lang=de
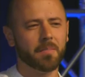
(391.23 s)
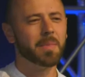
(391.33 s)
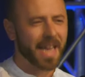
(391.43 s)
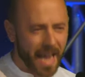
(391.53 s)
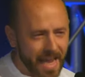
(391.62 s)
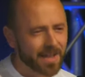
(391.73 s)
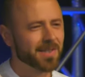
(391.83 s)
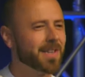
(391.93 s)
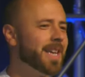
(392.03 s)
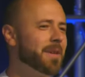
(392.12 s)
mit der
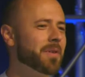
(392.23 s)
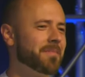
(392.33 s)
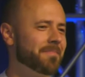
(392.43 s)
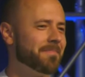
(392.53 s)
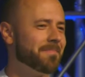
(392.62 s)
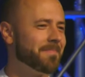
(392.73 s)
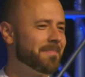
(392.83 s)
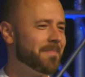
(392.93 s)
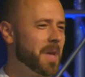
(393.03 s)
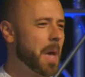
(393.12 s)
ersten Liebe,
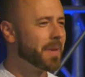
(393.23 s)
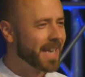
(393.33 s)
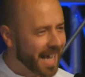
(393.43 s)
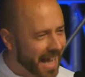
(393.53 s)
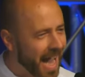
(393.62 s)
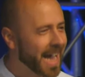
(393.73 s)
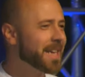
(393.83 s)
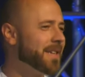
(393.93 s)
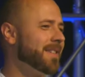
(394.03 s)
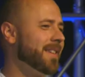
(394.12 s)
mit der
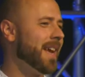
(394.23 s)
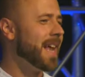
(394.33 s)
reinen,